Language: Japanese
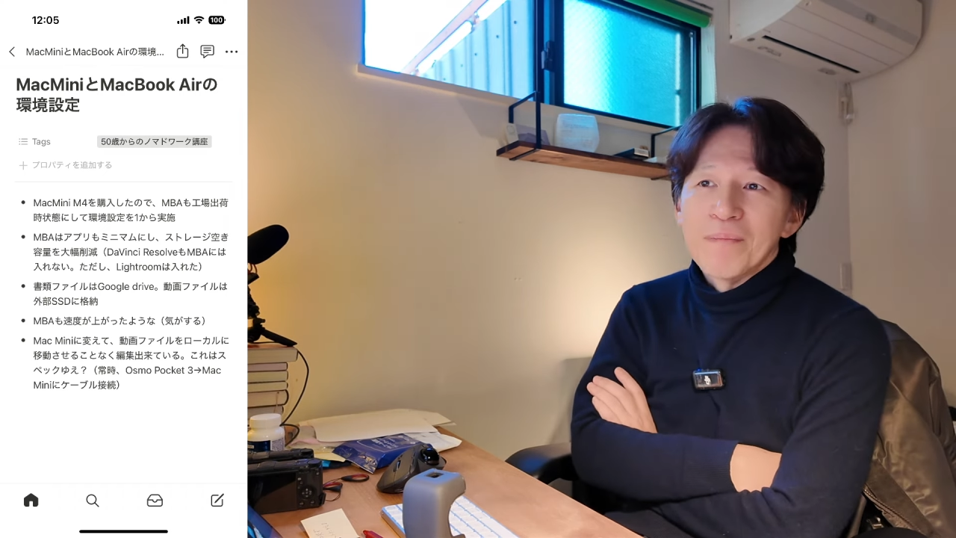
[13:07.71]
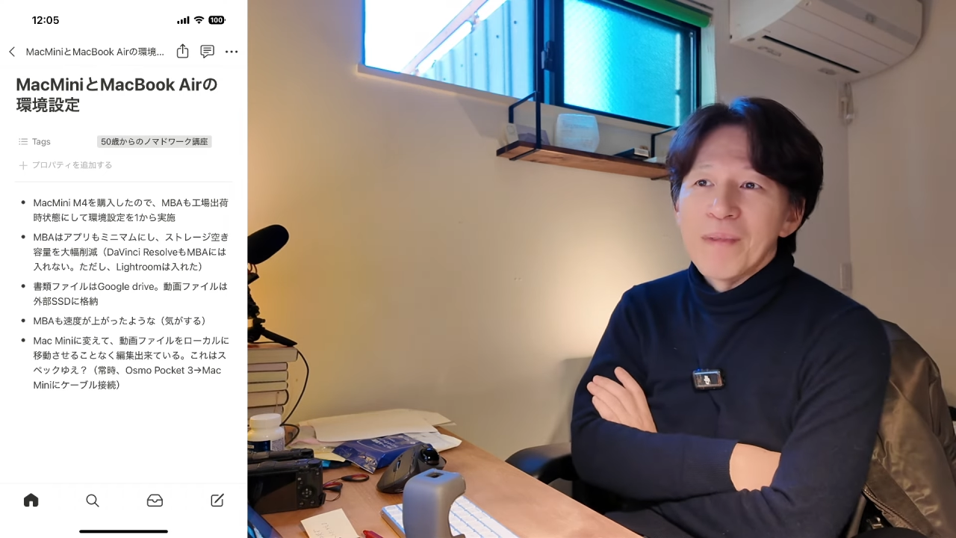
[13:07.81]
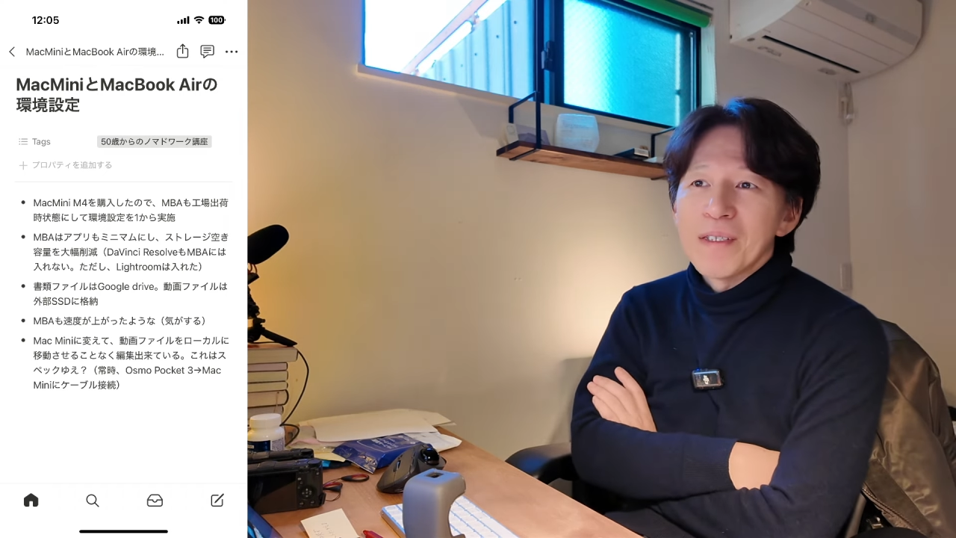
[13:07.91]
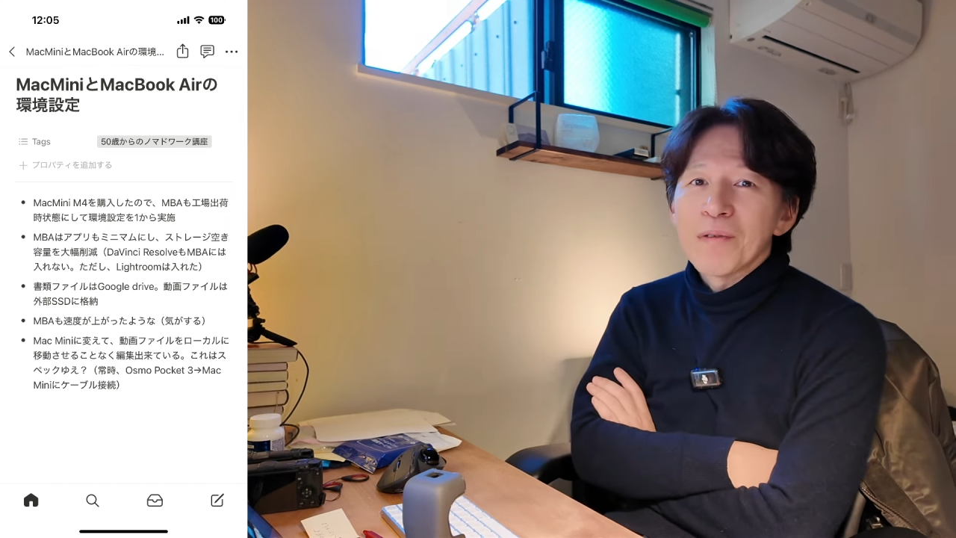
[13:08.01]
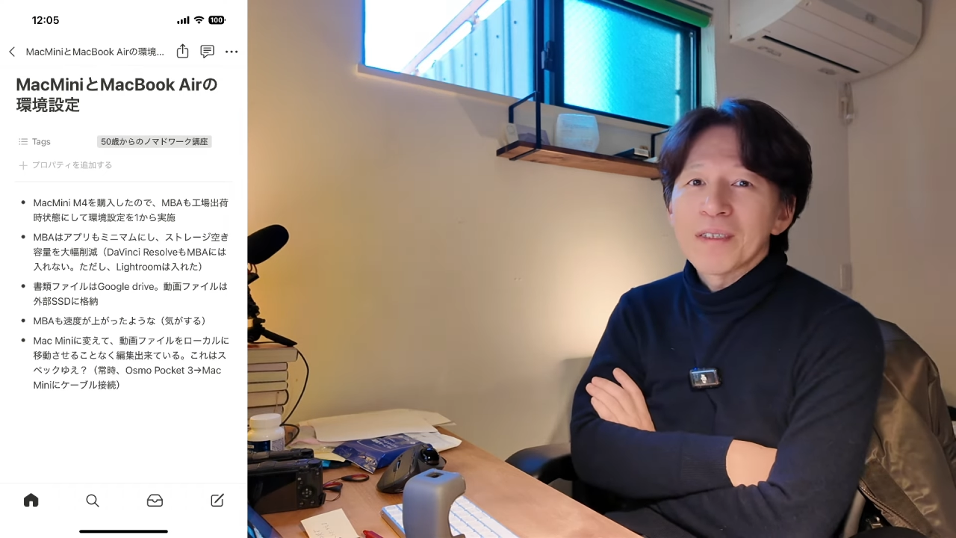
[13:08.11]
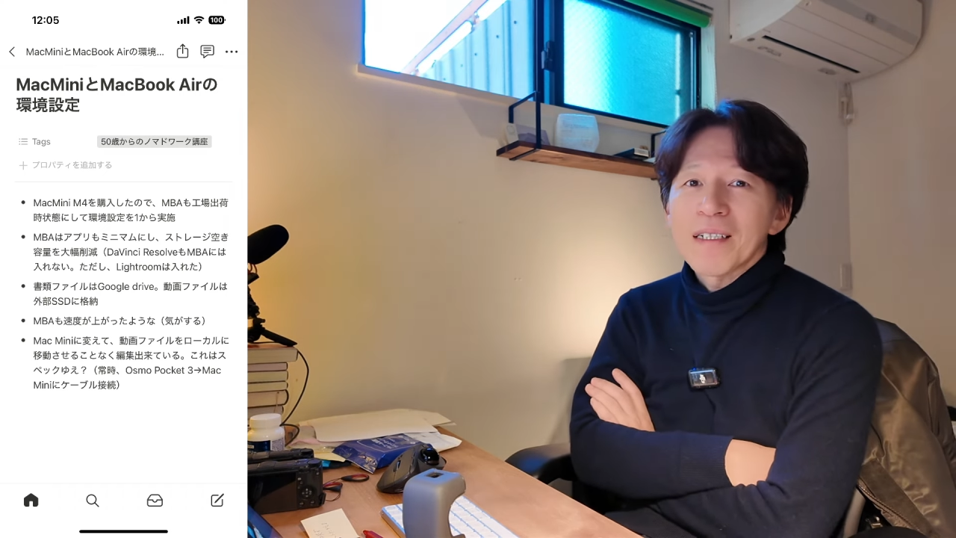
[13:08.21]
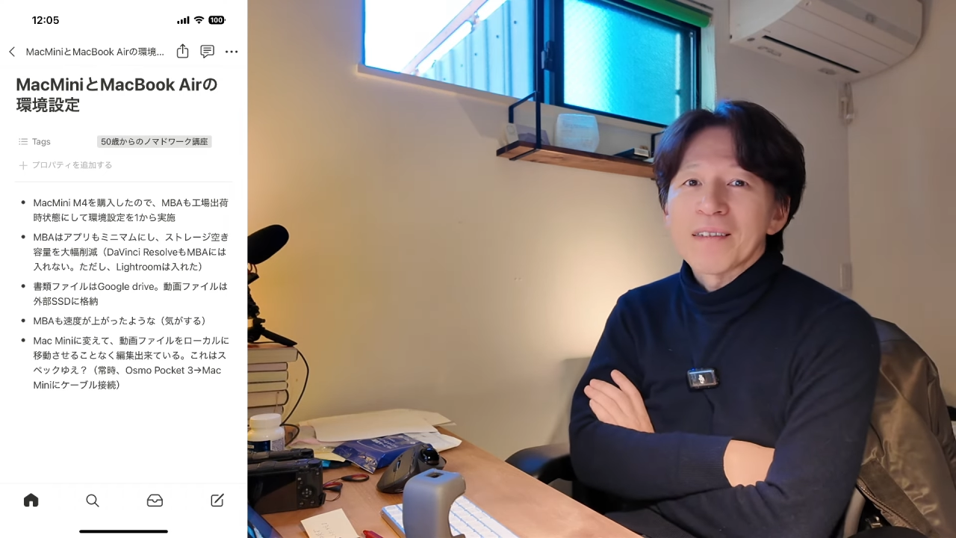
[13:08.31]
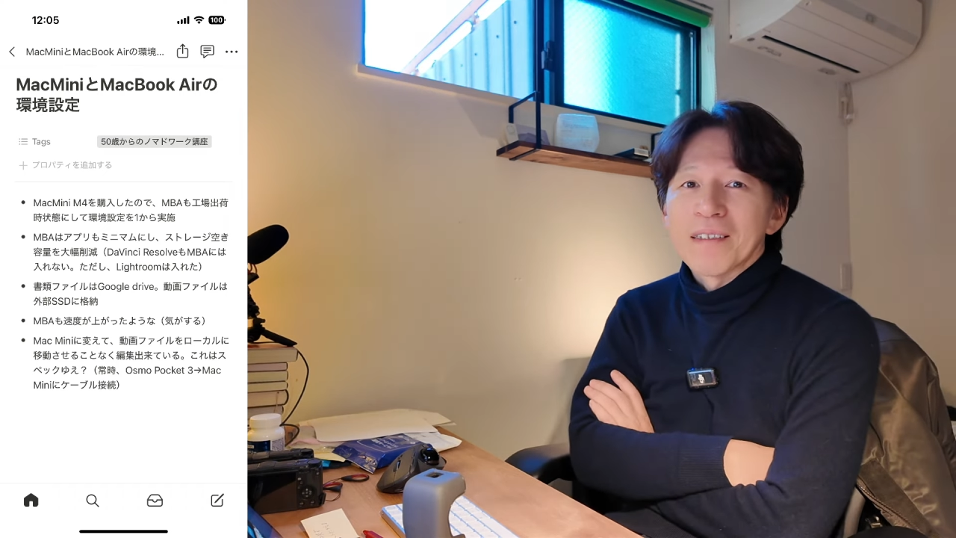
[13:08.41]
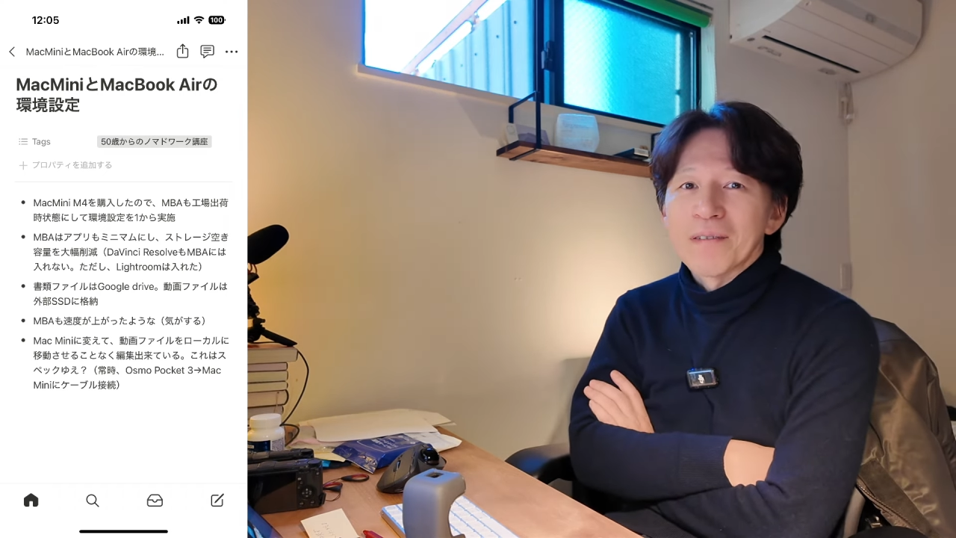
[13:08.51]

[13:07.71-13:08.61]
めんどくさかった